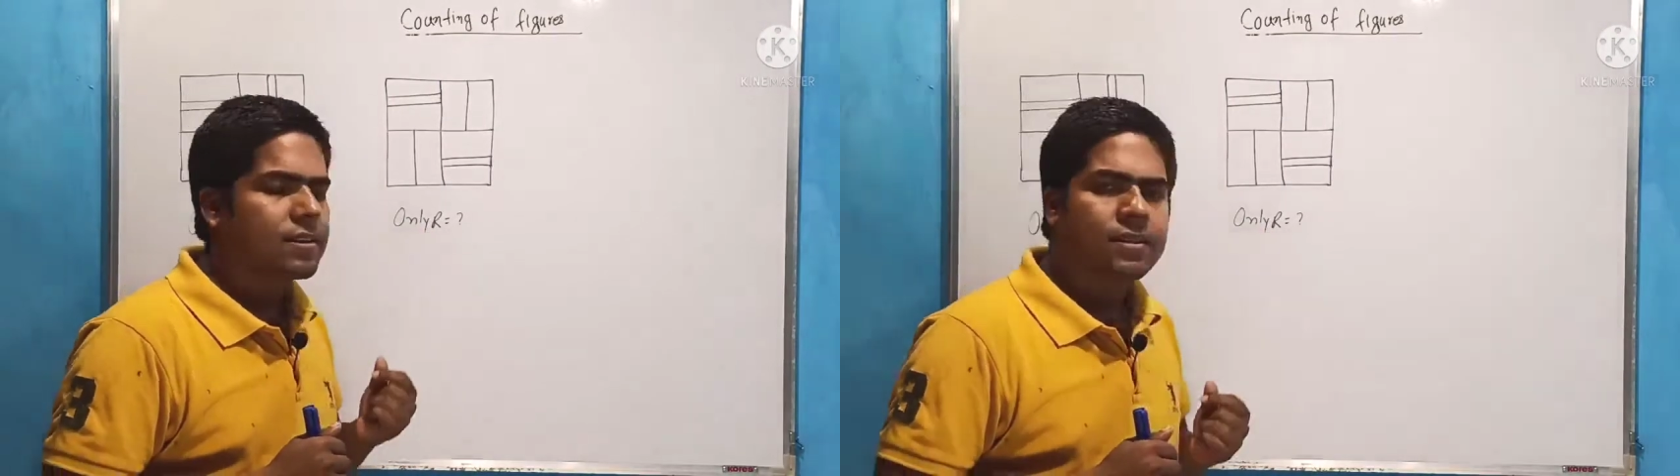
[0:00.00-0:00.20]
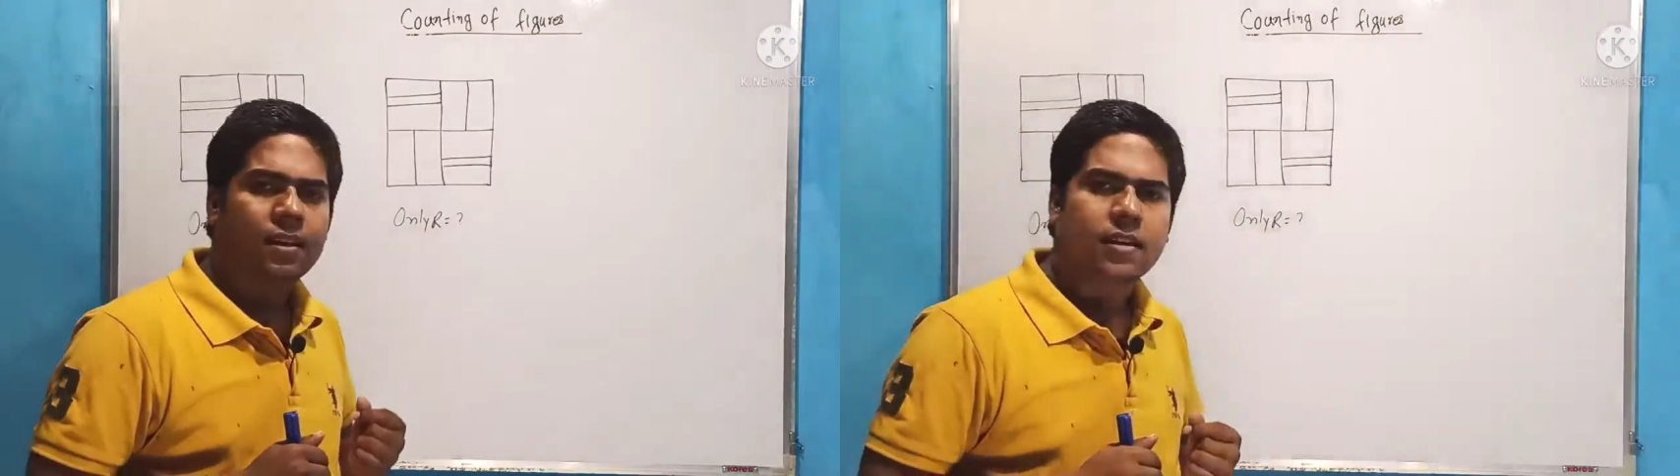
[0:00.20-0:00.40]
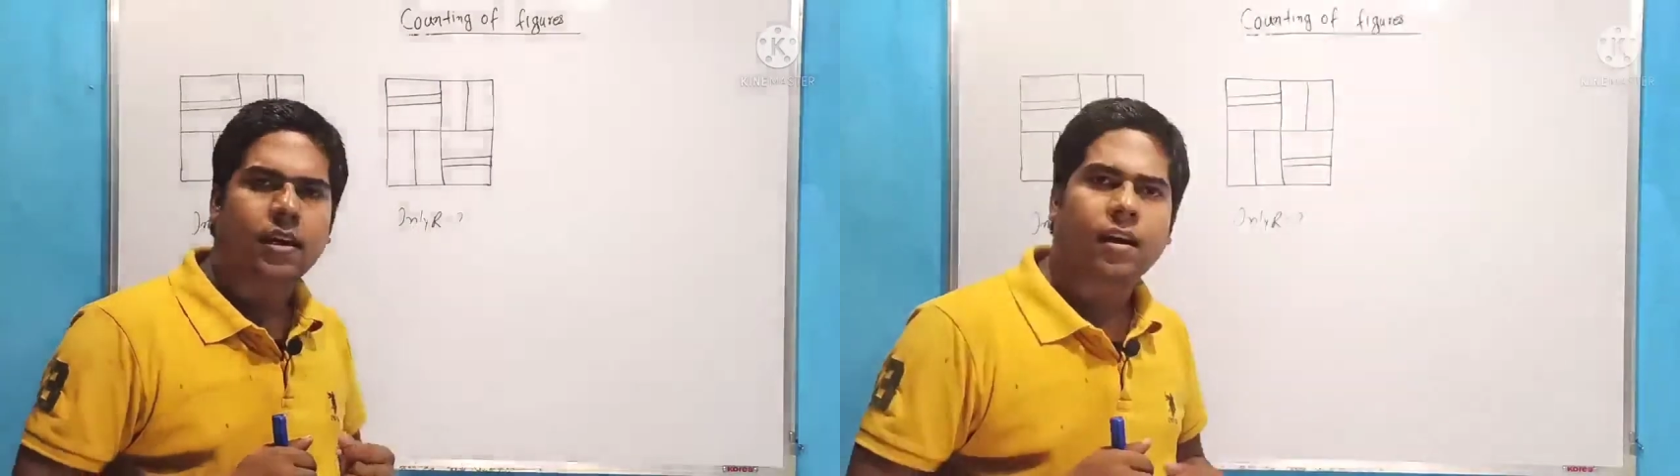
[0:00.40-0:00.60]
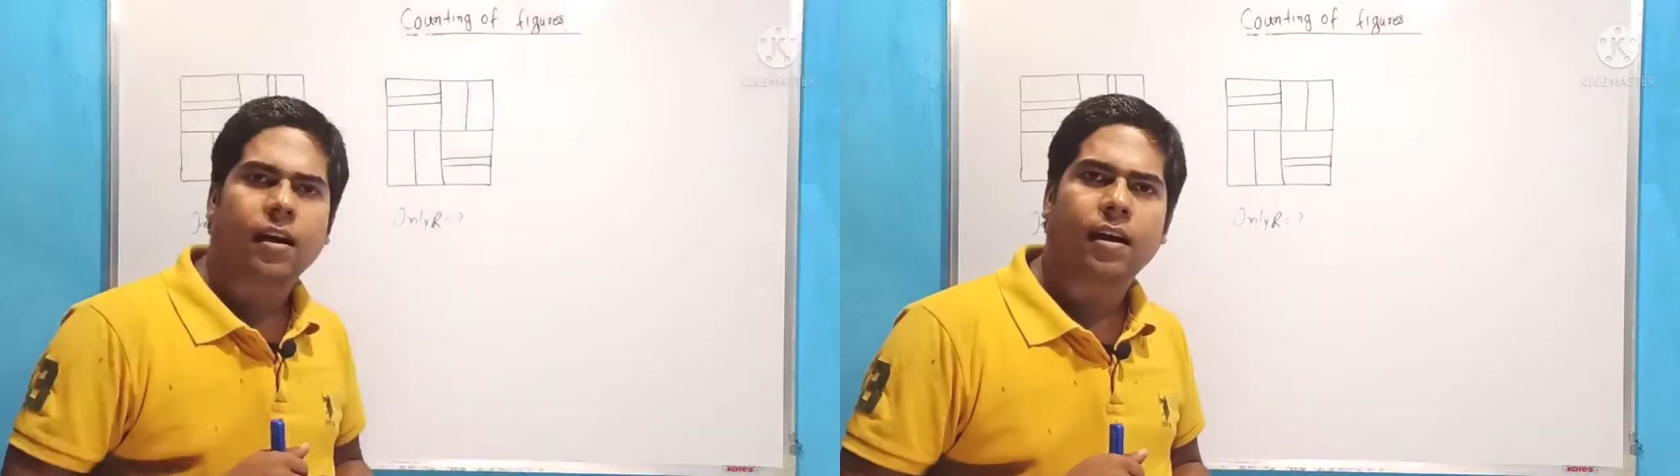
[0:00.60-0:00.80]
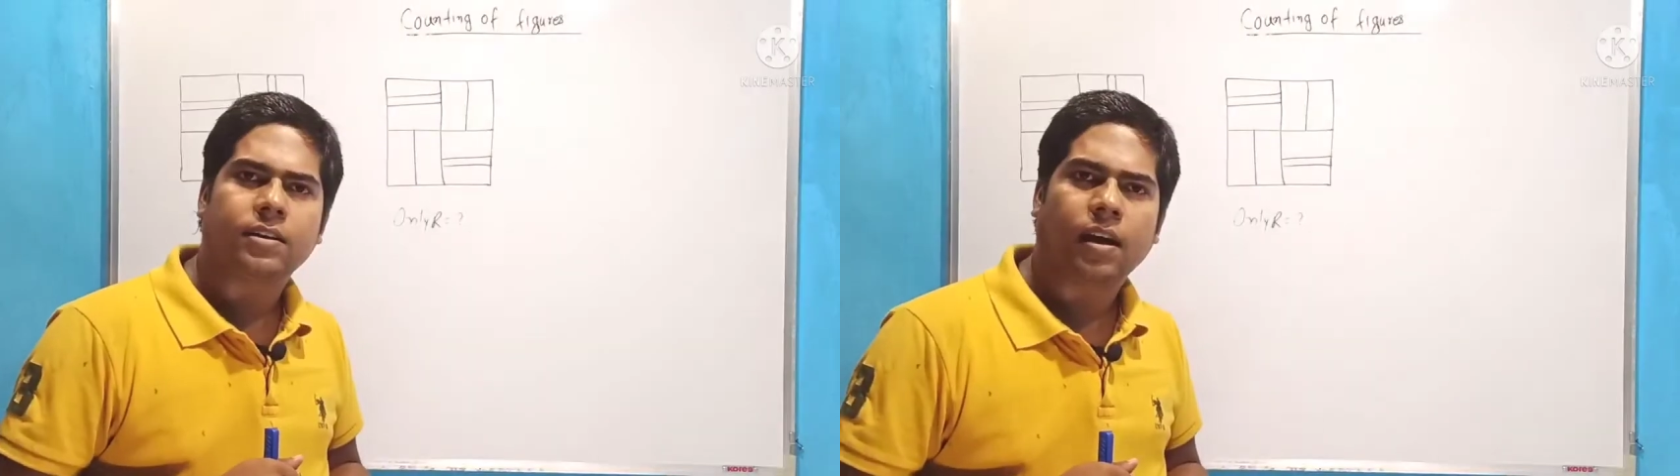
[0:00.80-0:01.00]
की संख्या
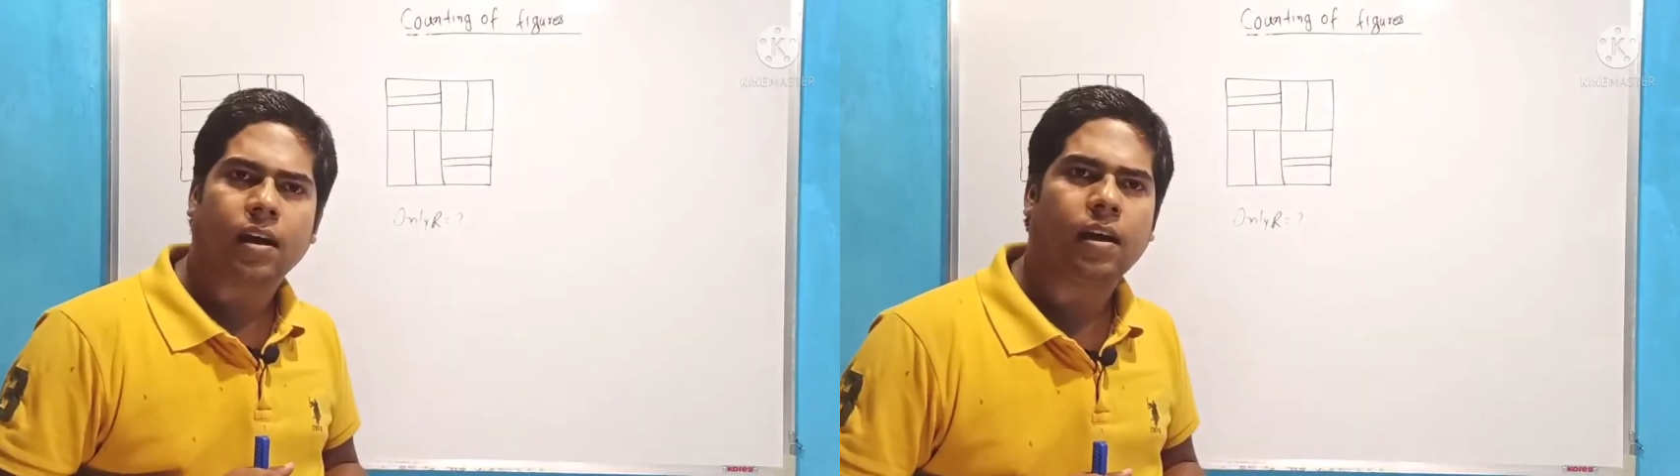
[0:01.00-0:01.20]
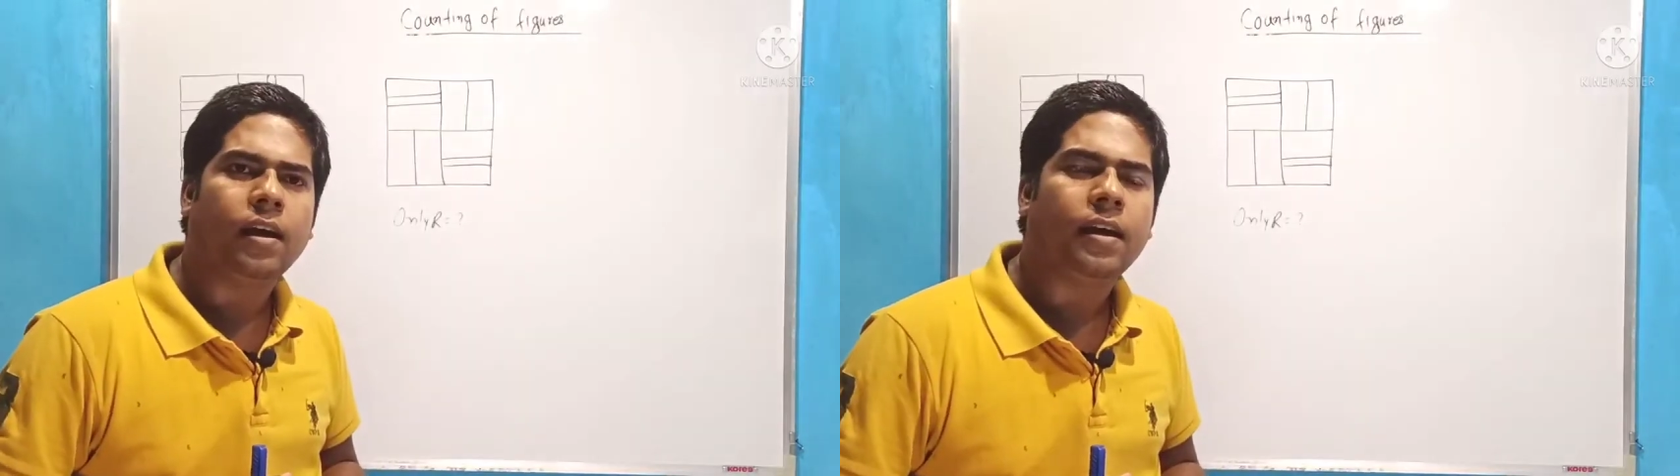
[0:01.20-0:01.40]
कहा जाए